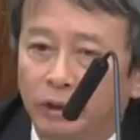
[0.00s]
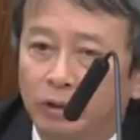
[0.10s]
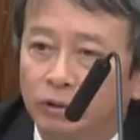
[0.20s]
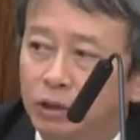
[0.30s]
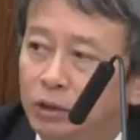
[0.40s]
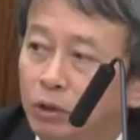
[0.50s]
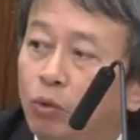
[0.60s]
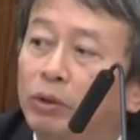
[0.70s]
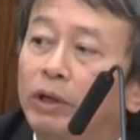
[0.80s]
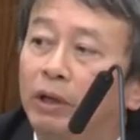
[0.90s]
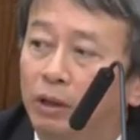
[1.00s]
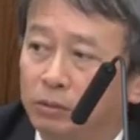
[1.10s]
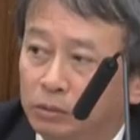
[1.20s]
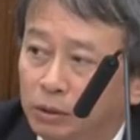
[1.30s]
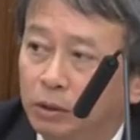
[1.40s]
ネルギー基本計画
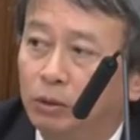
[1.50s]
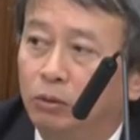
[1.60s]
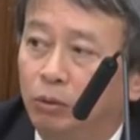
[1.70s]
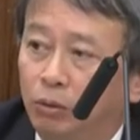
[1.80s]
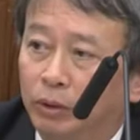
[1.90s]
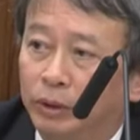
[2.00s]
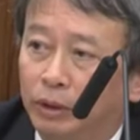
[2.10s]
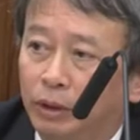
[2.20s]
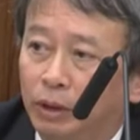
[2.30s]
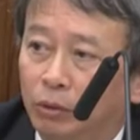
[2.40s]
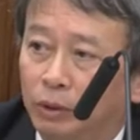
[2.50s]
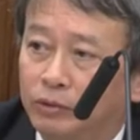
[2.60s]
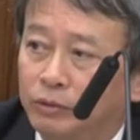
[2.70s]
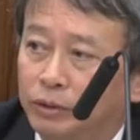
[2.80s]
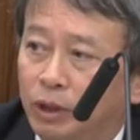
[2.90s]
を、えー、何度か
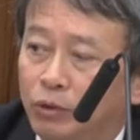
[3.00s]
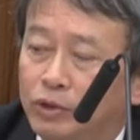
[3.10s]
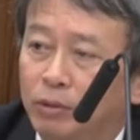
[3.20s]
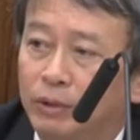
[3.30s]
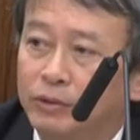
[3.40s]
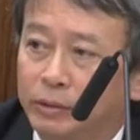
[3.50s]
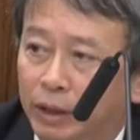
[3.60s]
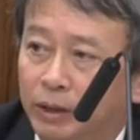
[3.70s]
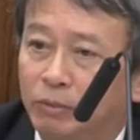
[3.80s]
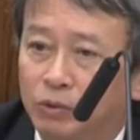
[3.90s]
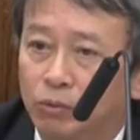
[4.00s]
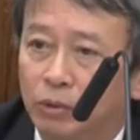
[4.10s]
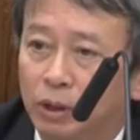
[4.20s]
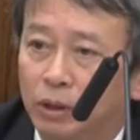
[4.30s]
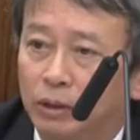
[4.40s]
作り直してますが、まあ、そ
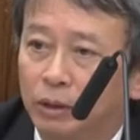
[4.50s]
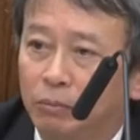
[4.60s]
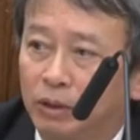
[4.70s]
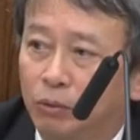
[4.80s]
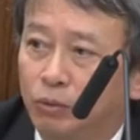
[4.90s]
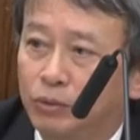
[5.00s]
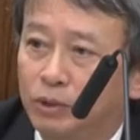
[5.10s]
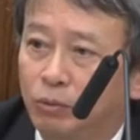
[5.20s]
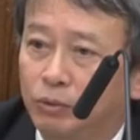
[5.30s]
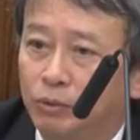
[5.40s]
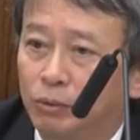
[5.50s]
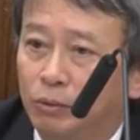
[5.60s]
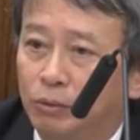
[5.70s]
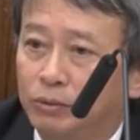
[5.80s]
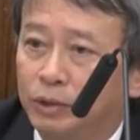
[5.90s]
の中で、まあ、どうしてもそ
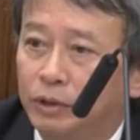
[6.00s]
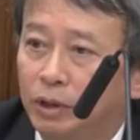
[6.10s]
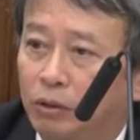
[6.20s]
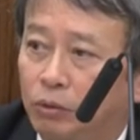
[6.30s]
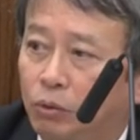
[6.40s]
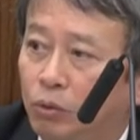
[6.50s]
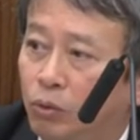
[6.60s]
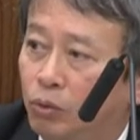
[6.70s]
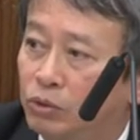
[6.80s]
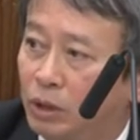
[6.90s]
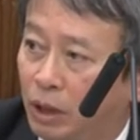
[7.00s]
の石炭をどう置く